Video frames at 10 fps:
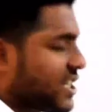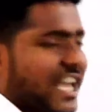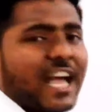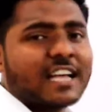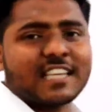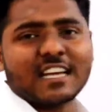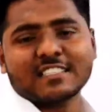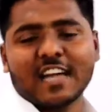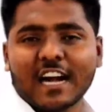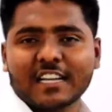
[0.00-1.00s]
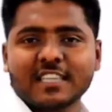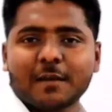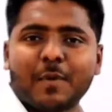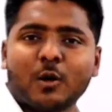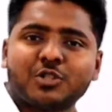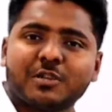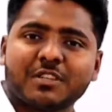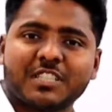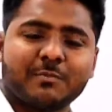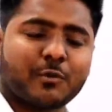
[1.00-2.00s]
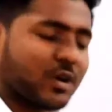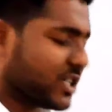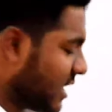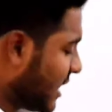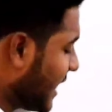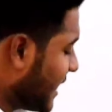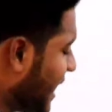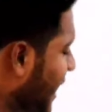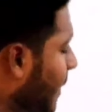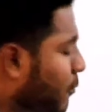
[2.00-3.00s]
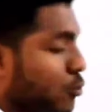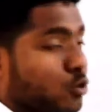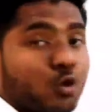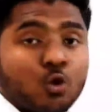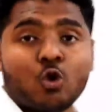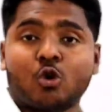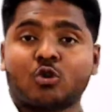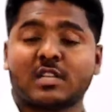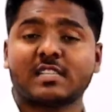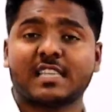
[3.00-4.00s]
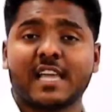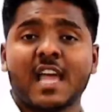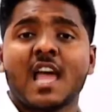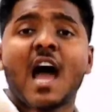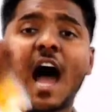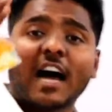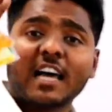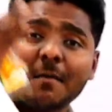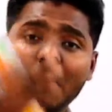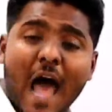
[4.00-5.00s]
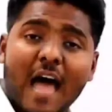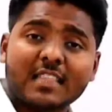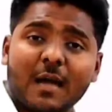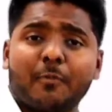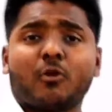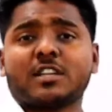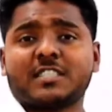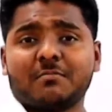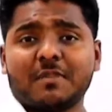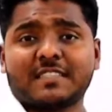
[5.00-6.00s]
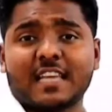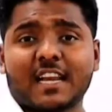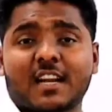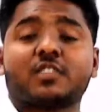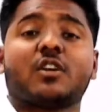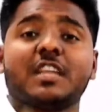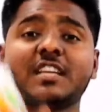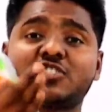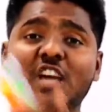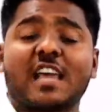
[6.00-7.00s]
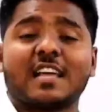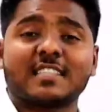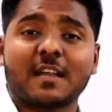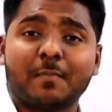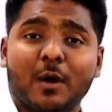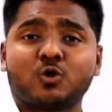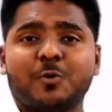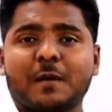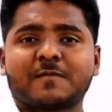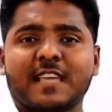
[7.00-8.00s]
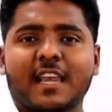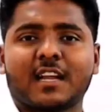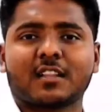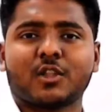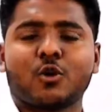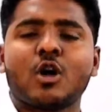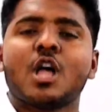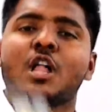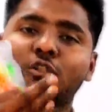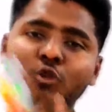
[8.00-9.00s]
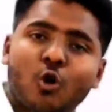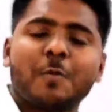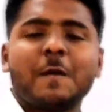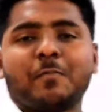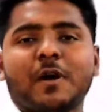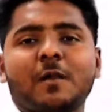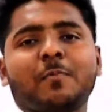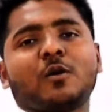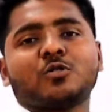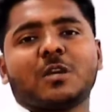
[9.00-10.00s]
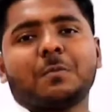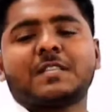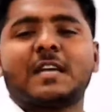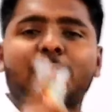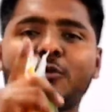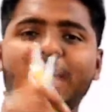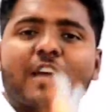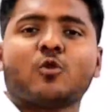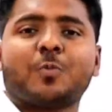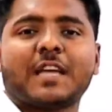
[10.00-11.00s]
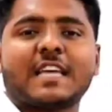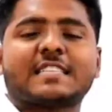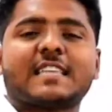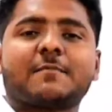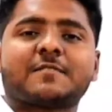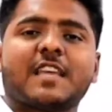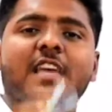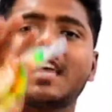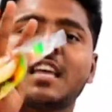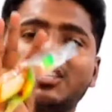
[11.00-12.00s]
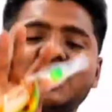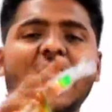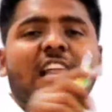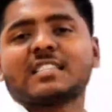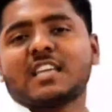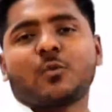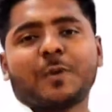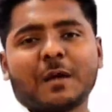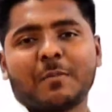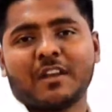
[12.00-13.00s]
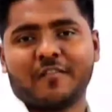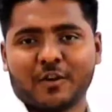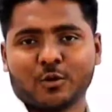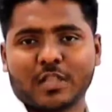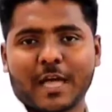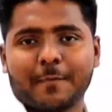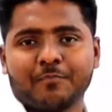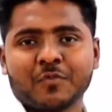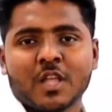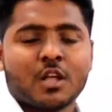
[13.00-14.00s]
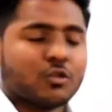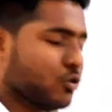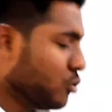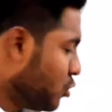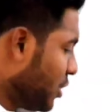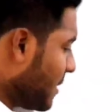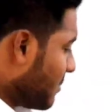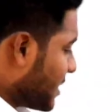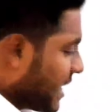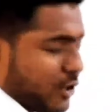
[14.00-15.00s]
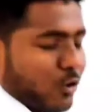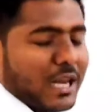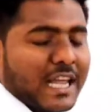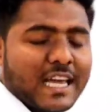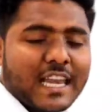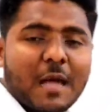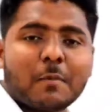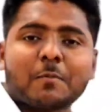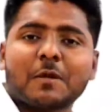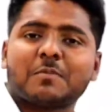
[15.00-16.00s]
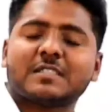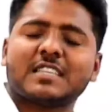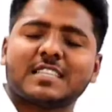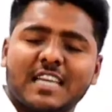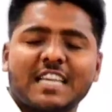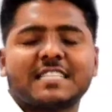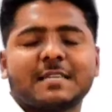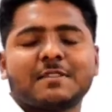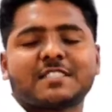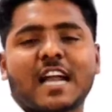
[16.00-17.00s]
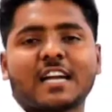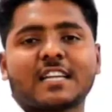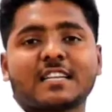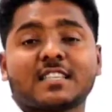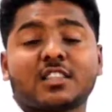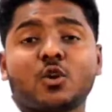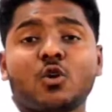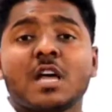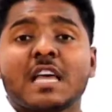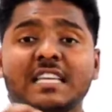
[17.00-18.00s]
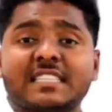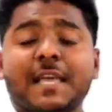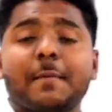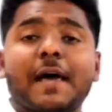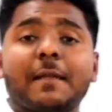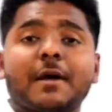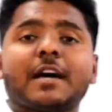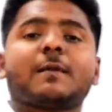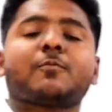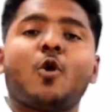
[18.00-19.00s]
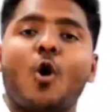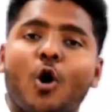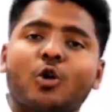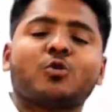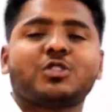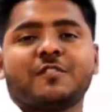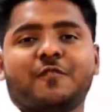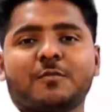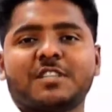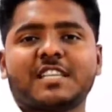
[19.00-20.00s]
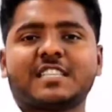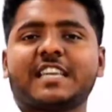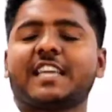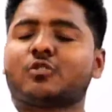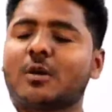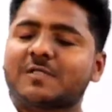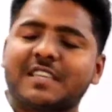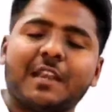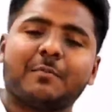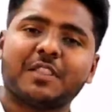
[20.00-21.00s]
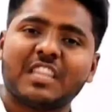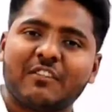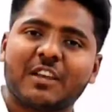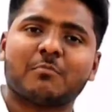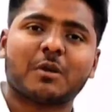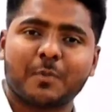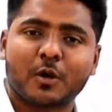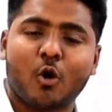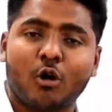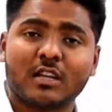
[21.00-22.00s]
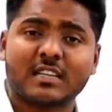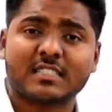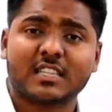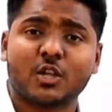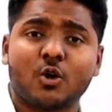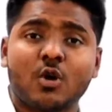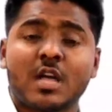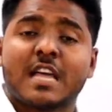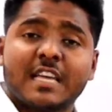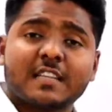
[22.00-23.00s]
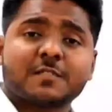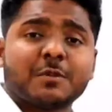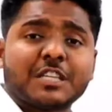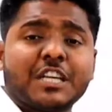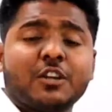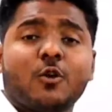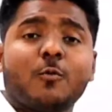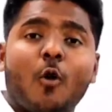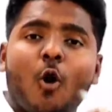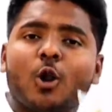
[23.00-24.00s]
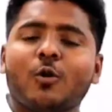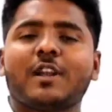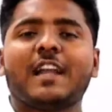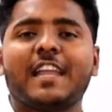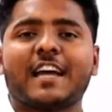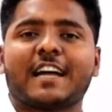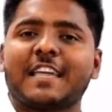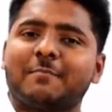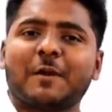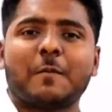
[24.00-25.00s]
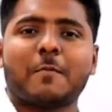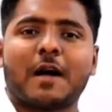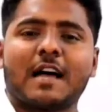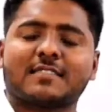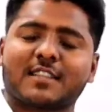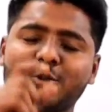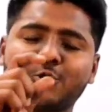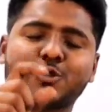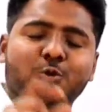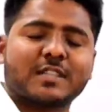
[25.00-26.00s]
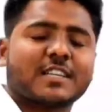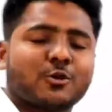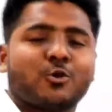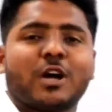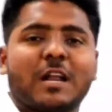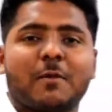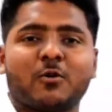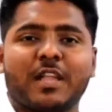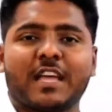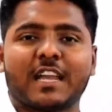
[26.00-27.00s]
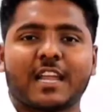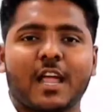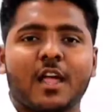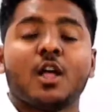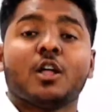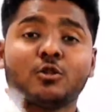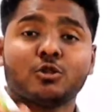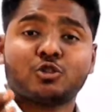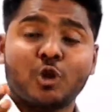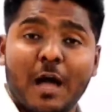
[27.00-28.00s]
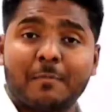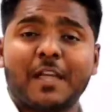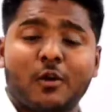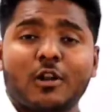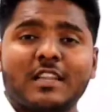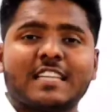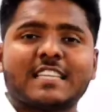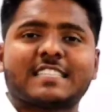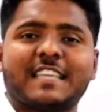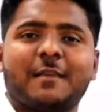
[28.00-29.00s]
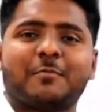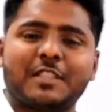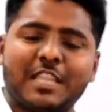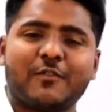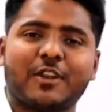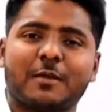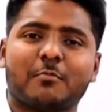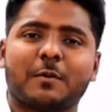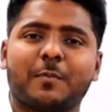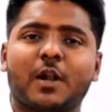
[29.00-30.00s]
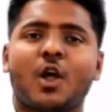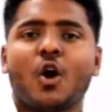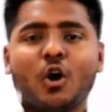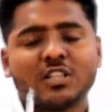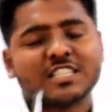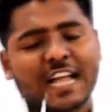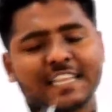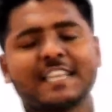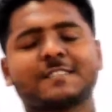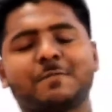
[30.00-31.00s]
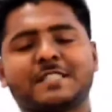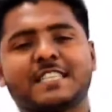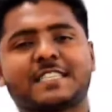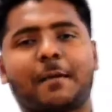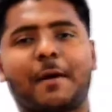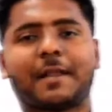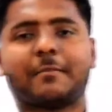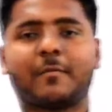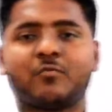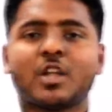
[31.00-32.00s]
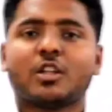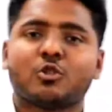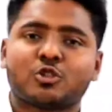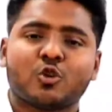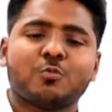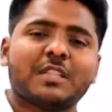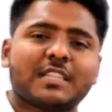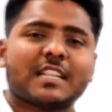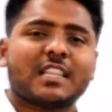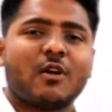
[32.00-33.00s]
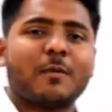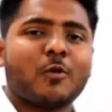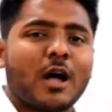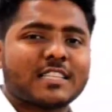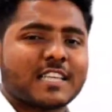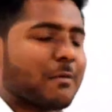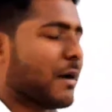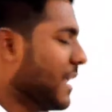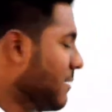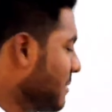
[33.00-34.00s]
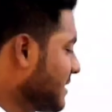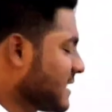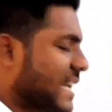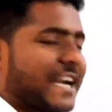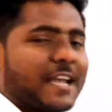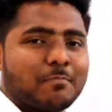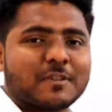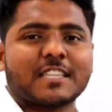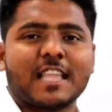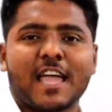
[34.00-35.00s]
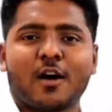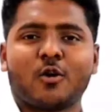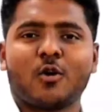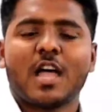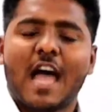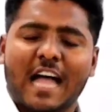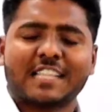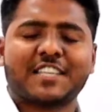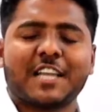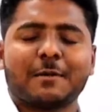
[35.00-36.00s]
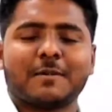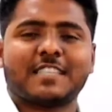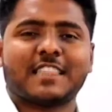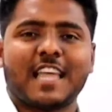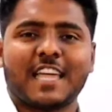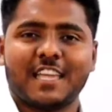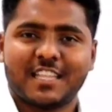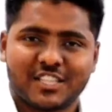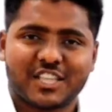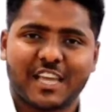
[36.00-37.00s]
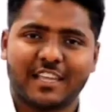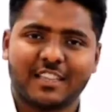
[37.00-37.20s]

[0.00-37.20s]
6000 से 8000 पाउच ये मशीन प्रोडक्शन करके देगी आपको दोनों नोजल से अगर आप आधा प्रोडक्शन भी सेल करते हो यानी कि चार पाउच भी आप सेल करते हो तो भी पर पाउच के पीछे आपको एक रुपए के हिसाब से चार हजार रुपए का बेनिफिट होता है तो दोस्तों ये मशीन को लेकर के आप अपना बिजनेस कहीं से भी स्टार्ट कर सकते हो इसके बारे में अगर आपको और कुछ इन्फॉर्मेशन चाहिए तो आप स्क्रीन पे दिए हुए नंबर पर कॉल कर सकते हो इस मशीन को ऑल ओवर इंडिया कहीं पर भी मंगा सकते हो छोटा सा टोकन अमाउंट दे करके तो दोस्तों अभी कॉल कीजिए स्क्रीन पे दिए हुए नंबर पर और जानिए इस बिजनेस के बारे में दोस्तों उम्मीद करता हूं आपको आज का हमारा ये बिजनेस आइडिया पसंद आया हो आज के लिए बस इतना ही जय